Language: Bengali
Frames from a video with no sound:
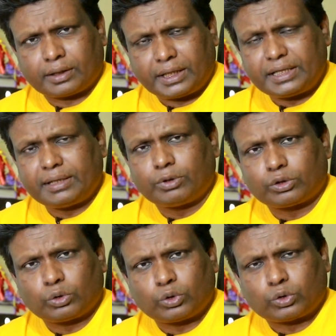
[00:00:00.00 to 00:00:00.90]

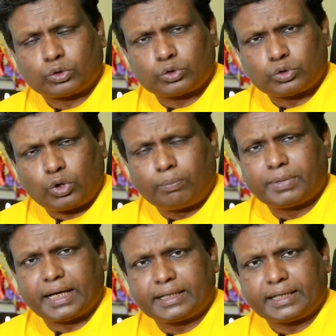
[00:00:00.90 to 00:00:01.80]
রীতিমতো
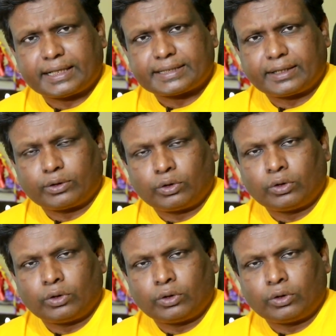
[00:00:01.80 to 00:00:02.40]
চমকে দিয়েছিল